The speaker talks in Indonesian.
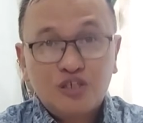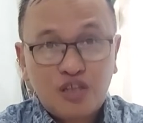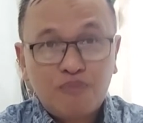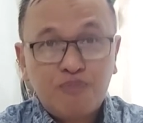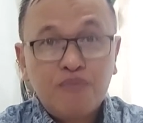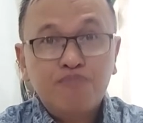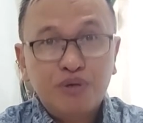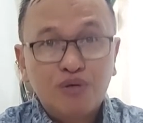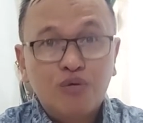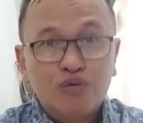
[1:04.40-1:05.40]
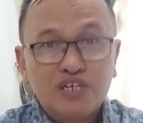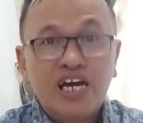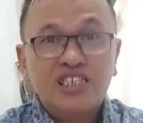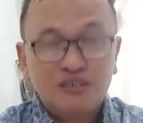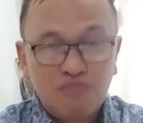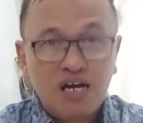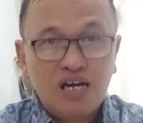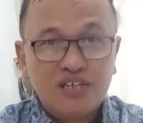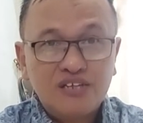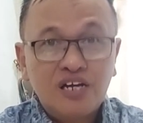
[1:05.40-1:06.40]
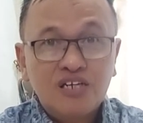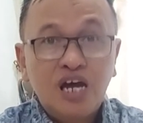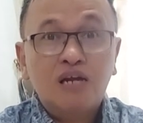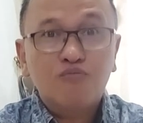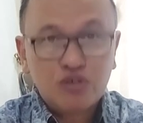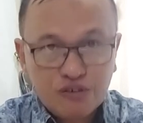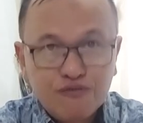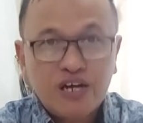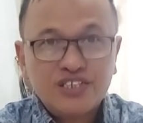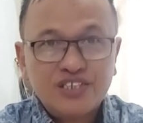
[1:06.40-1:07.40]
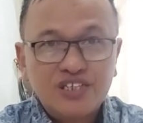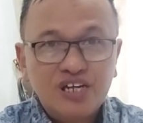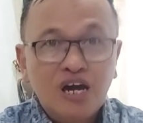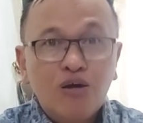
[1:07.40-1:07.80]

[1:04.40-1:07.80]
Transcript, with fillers: tetapi penuh dengan semangat dan motivasi